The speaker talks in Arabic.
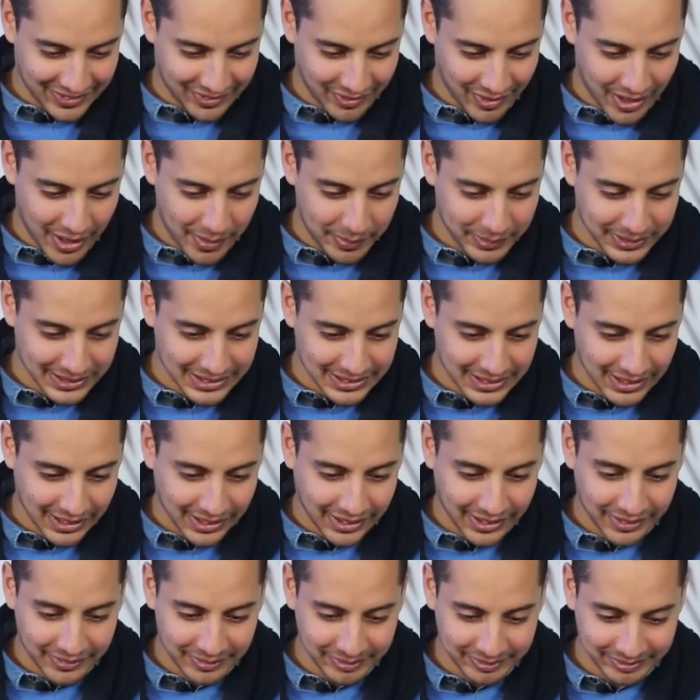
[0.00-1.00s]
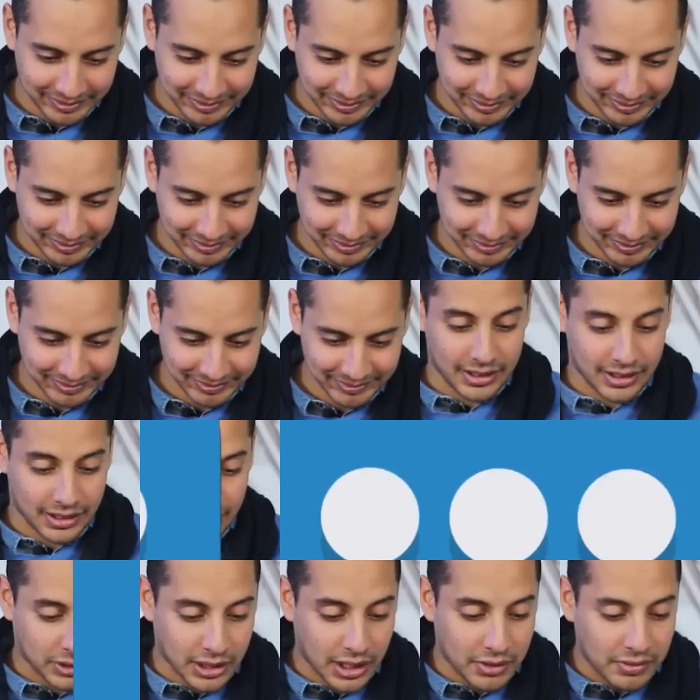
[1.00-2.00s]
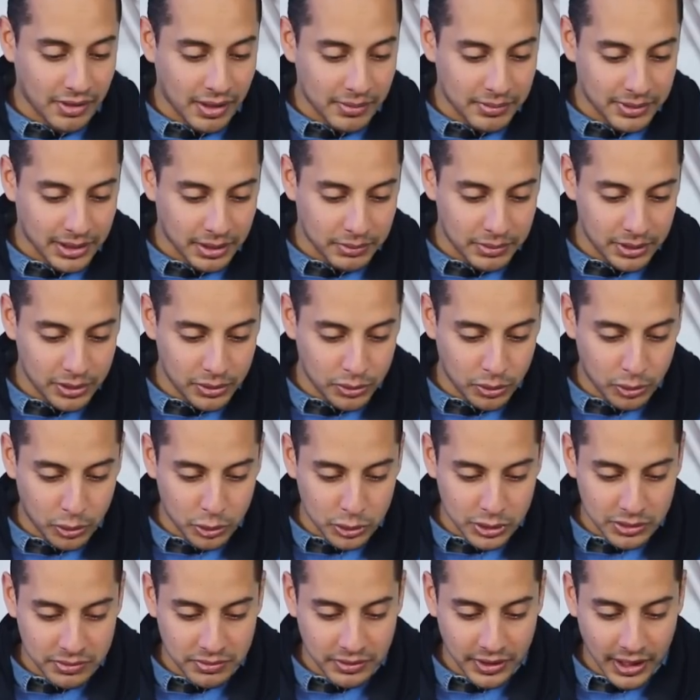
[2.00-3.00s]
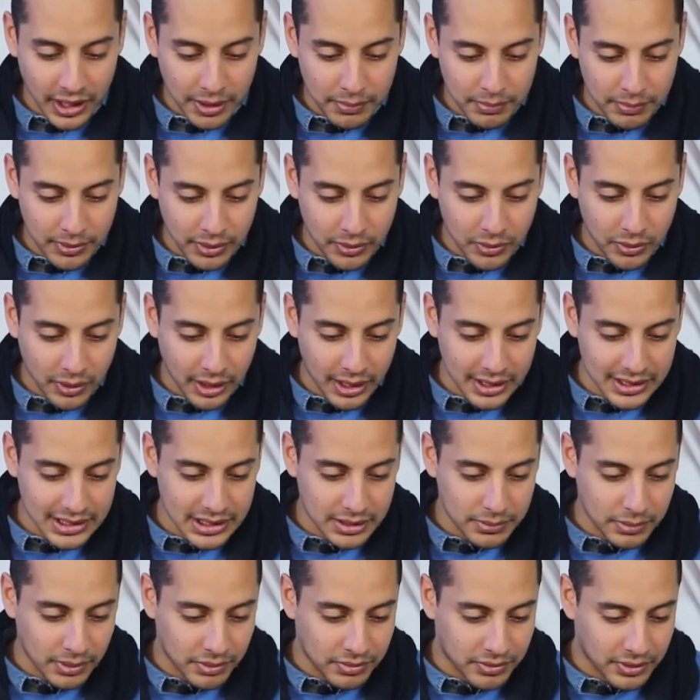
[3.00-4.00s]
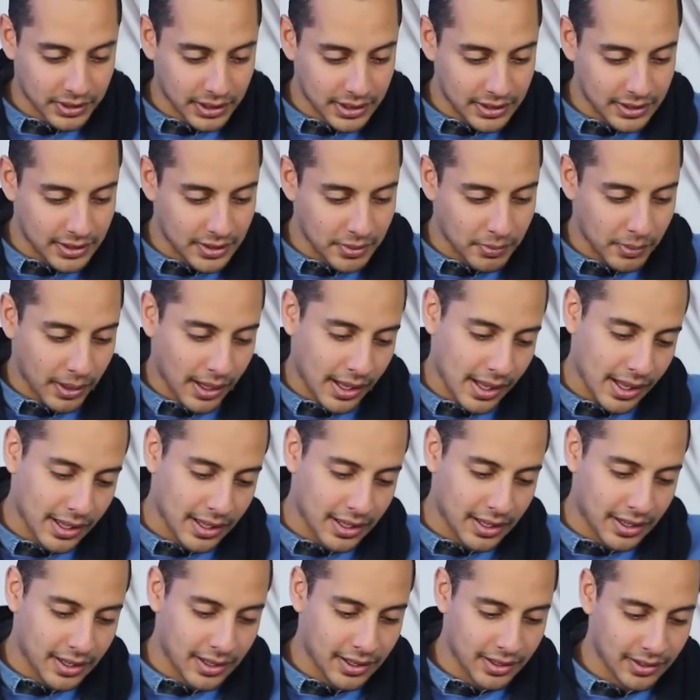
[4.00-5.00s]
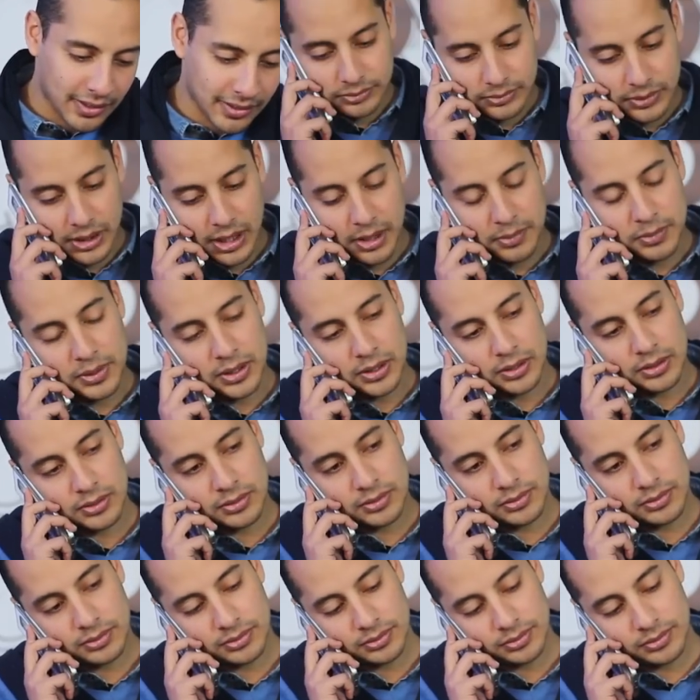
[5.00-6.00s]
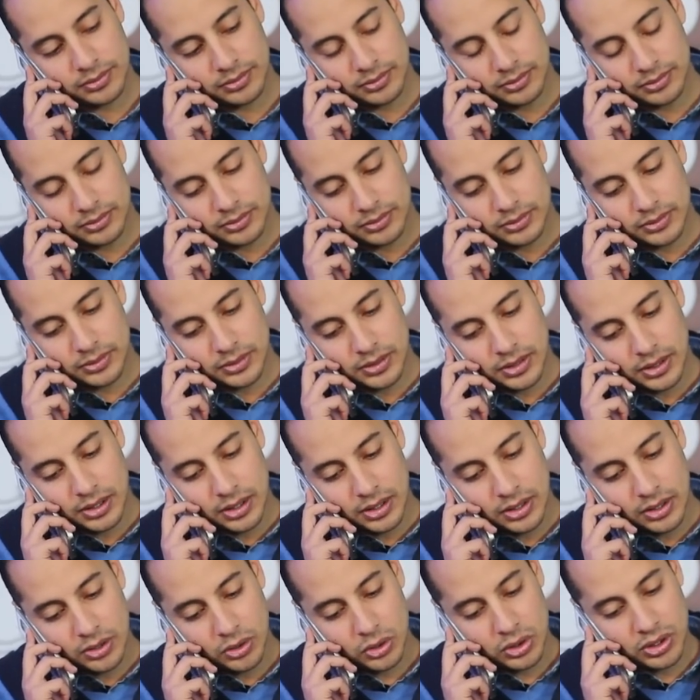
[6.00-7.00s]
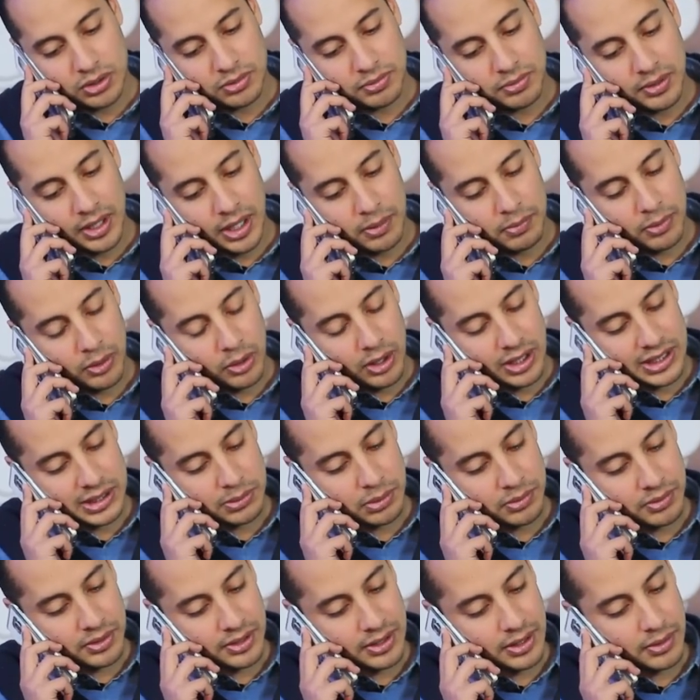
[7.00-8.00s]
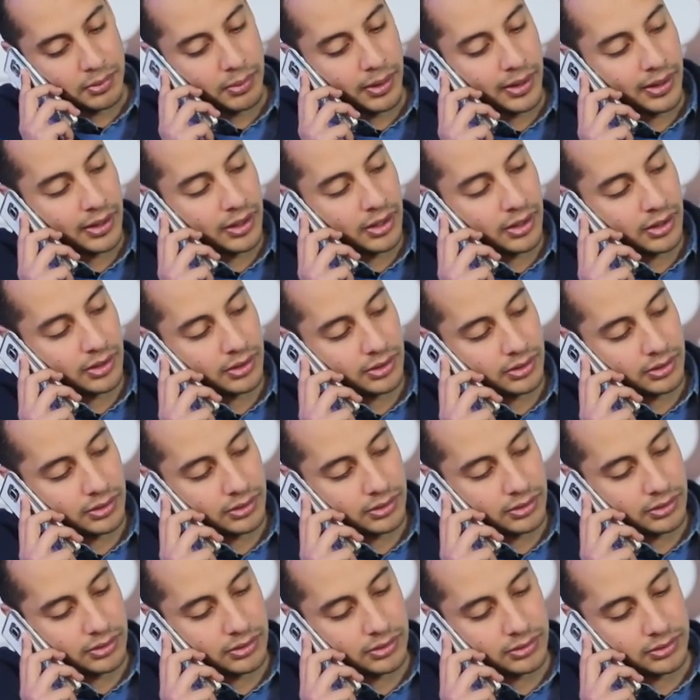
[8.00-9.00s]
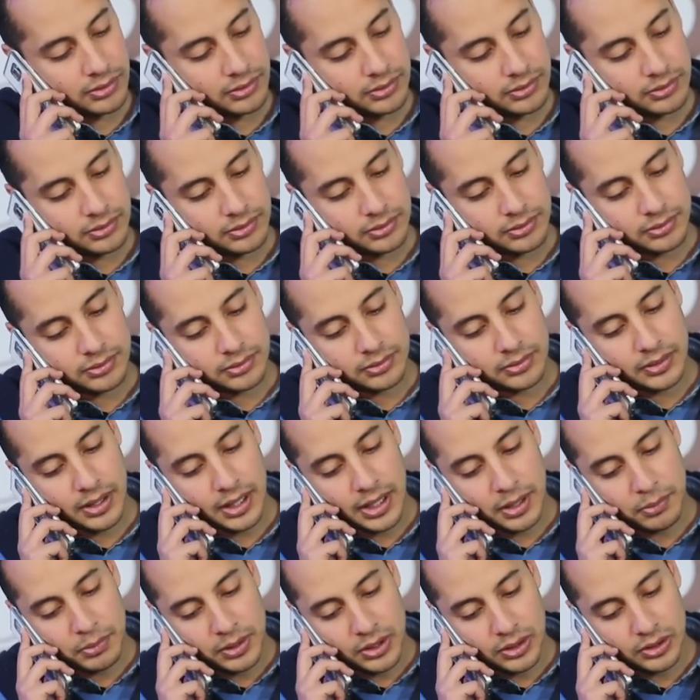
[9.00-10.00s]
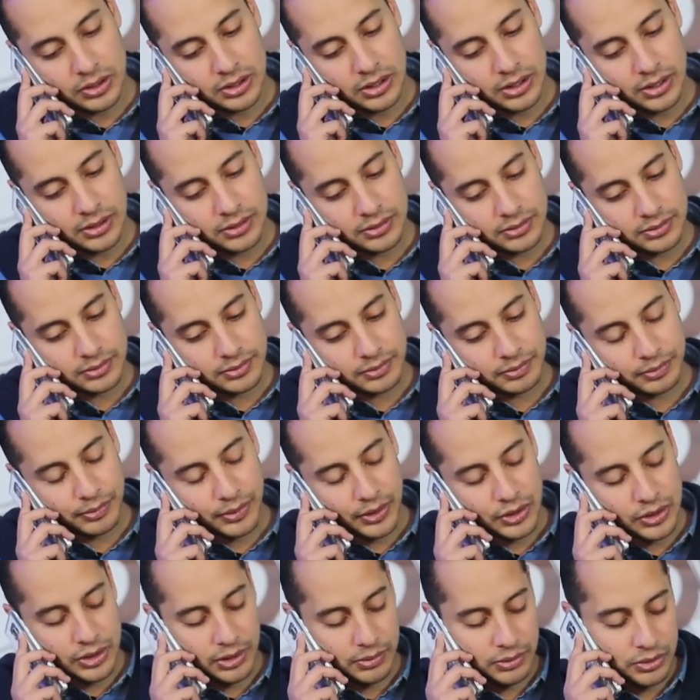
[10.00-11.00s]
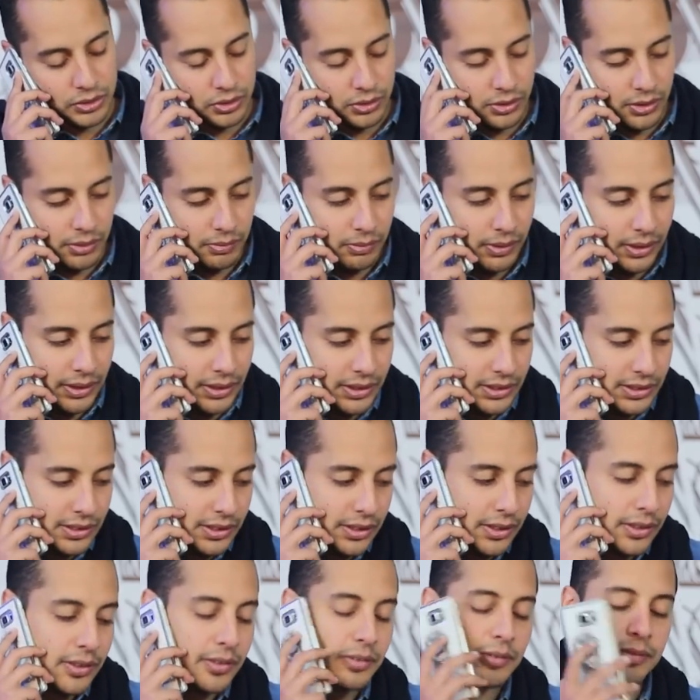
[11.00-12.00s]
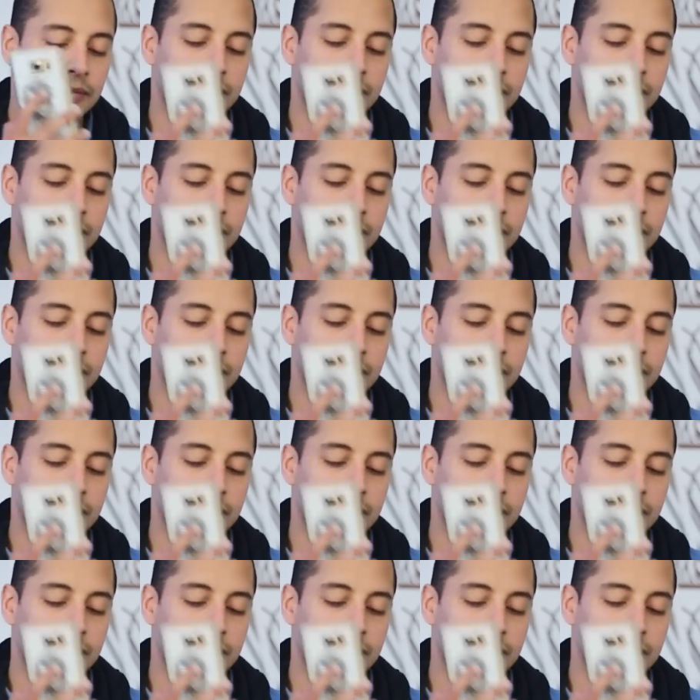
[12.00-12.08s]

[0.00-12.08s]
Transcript: مع احمد السقا لو تعرف احمد امين قول له يوسف بيحبك وعايز يبقى فريند معاك إيه يا امين يوسف بيحبك وعايز يبقى فريند معاك انا مين اصلا ماشي يعني شكرا بعد اذنك